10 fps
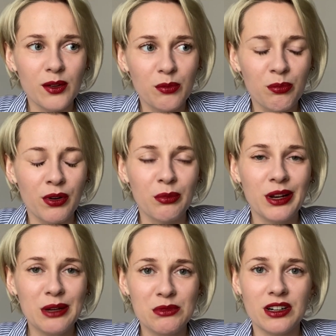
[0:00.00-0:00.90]

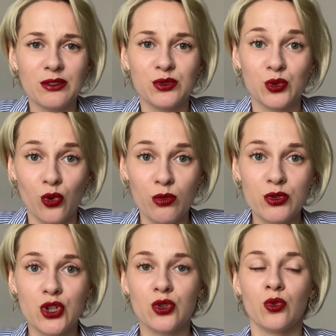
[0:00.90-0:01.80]
проблема в том,
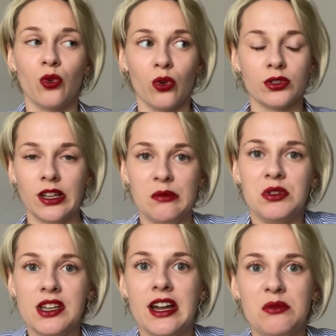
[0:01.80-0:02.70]
что, да,
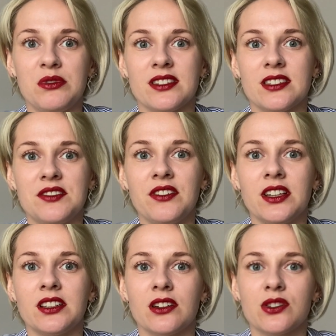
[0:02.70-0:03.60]
меня именно
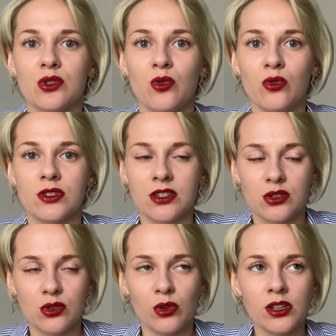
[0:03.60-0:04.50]
задевает как
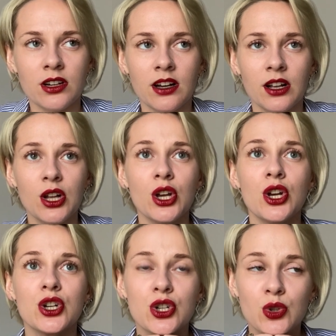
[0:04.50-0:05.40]
сексолога,
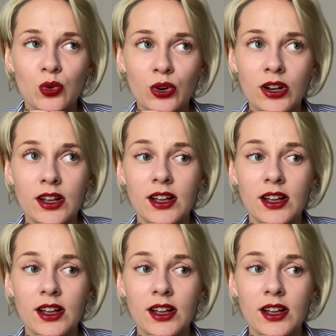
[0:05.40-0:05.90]
что